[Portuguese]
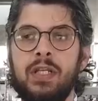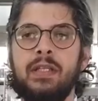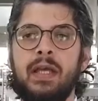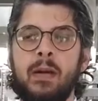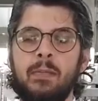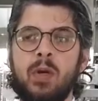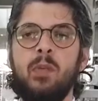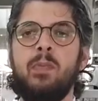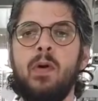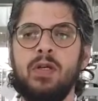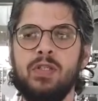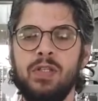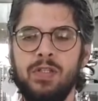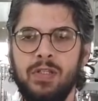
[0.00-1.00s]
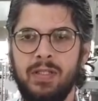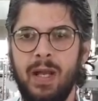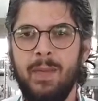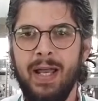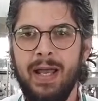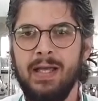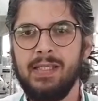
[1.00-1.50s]
ele tem a proposta de
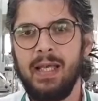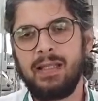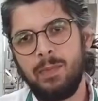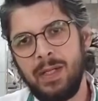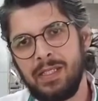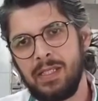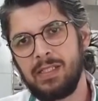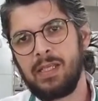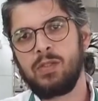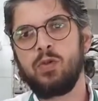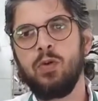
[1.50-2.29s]
trabalhar exatamente essas